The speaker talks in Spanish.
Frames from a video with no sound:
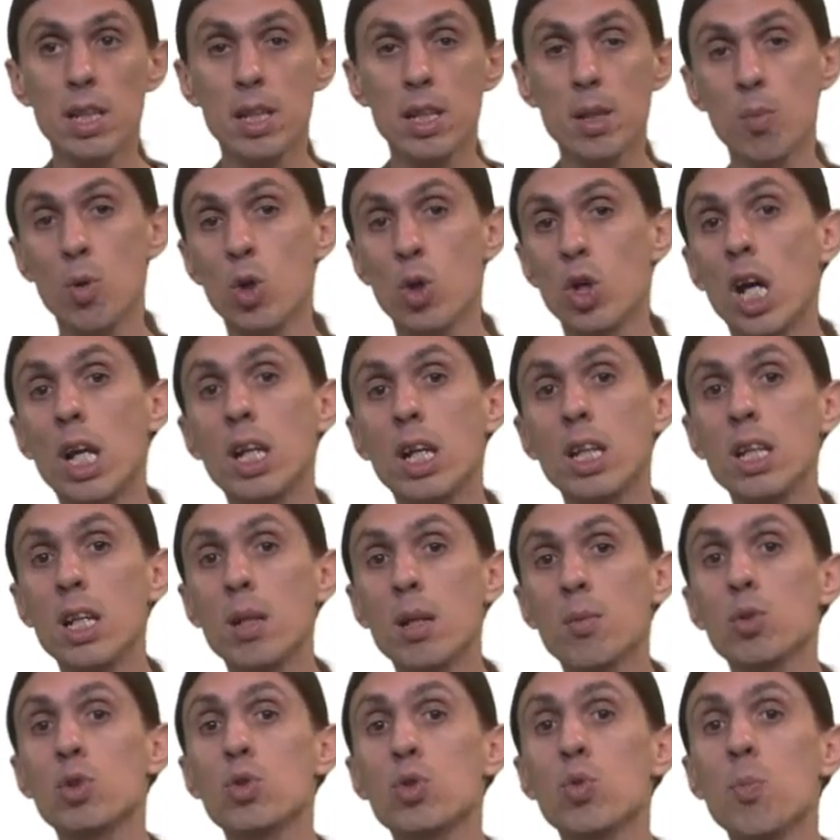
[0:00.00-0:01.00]
De modo que aquí
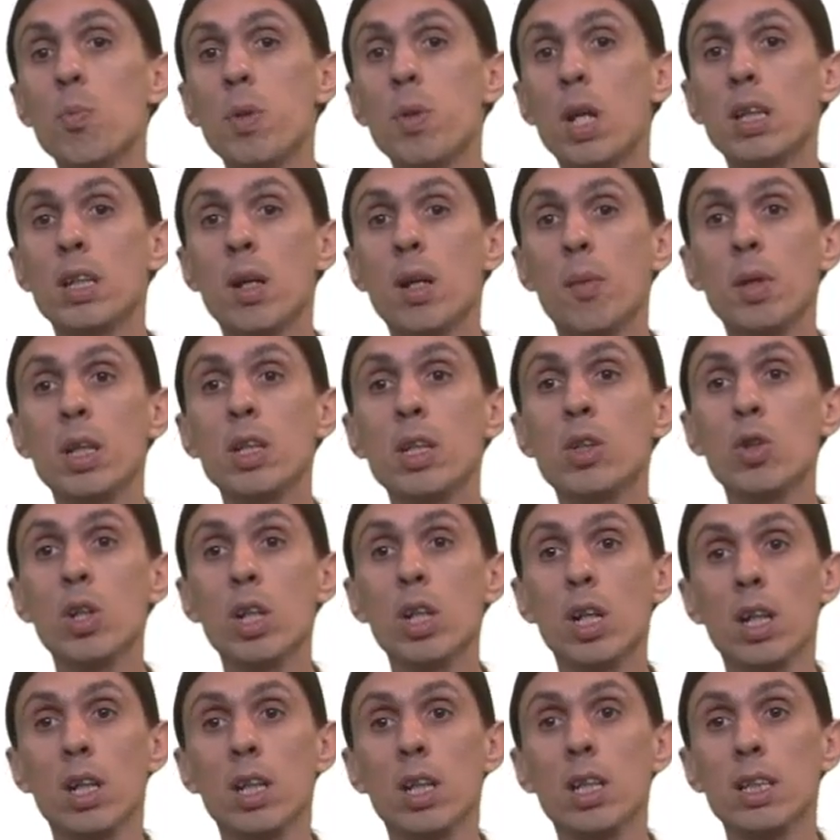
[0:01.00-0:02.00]
tenemos un planteamiento
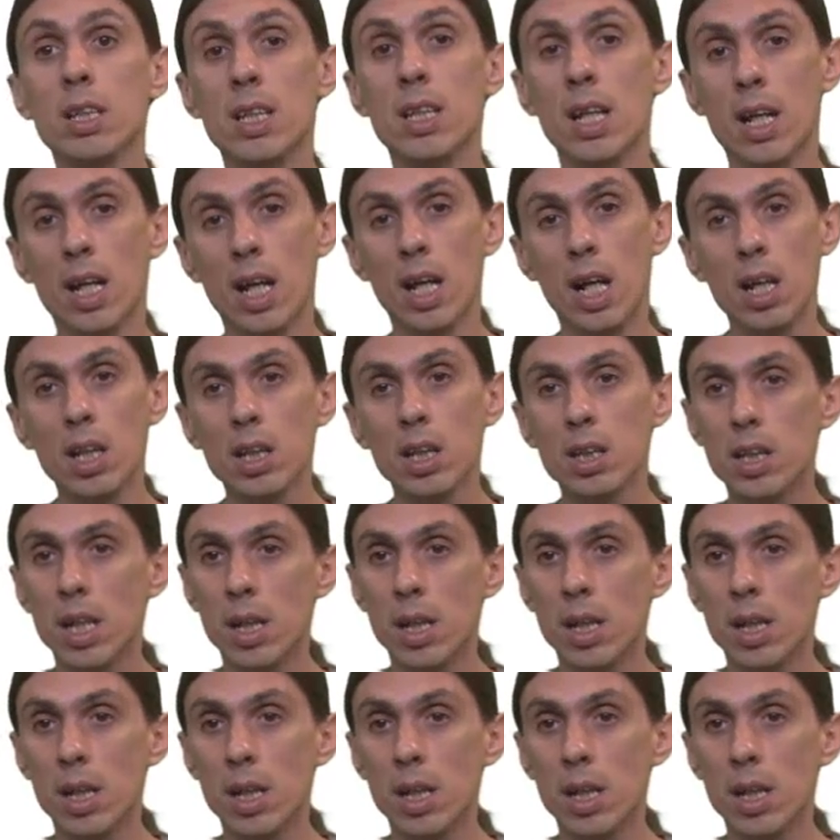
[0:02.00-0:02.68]
integral.